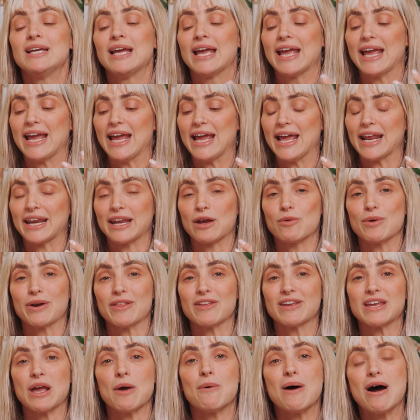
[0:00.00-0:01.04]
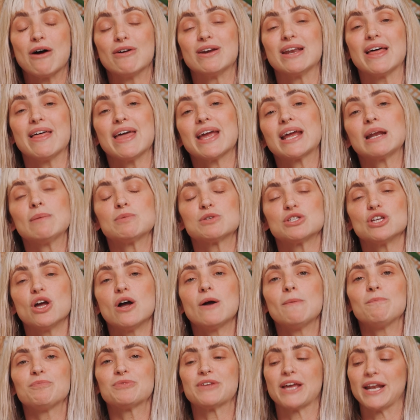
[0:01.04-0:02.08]
Eh, recuerden que abajo en la
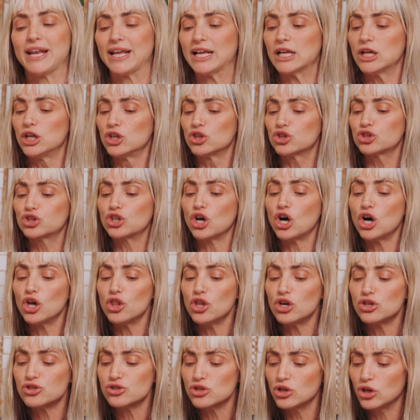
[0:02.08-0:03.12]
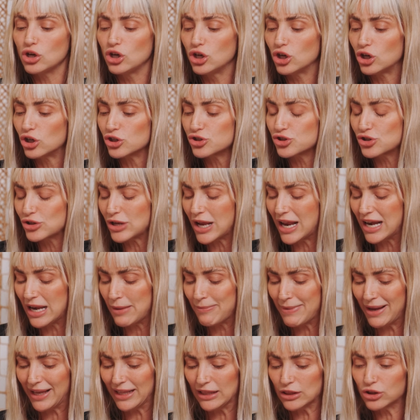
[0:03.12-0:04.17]
descripción tienen todos los
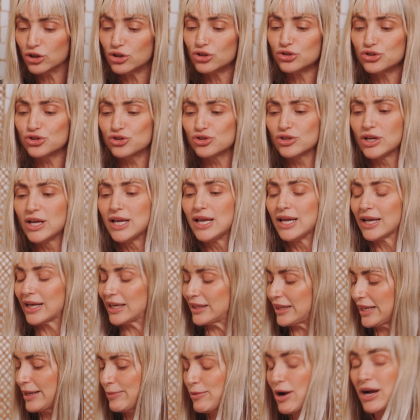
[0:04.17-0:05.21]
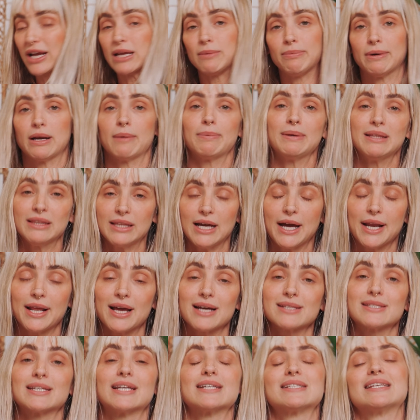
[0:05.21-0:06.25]
elementos que tenemos aquí para pintar,
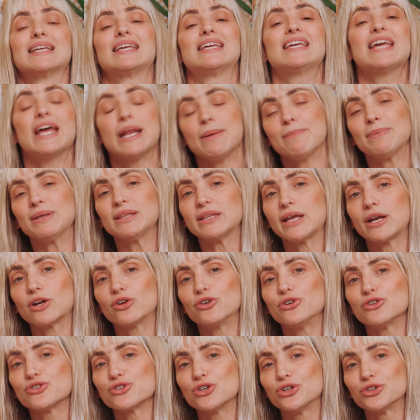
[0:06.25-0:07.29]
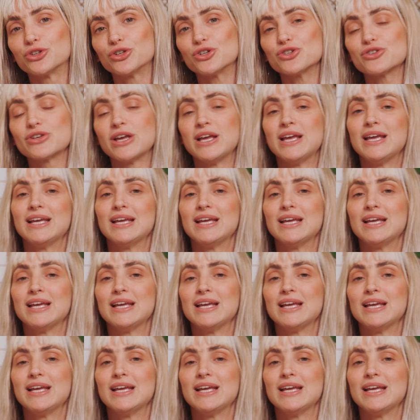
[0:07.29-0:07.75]
así que si quieren pintar con nosotros,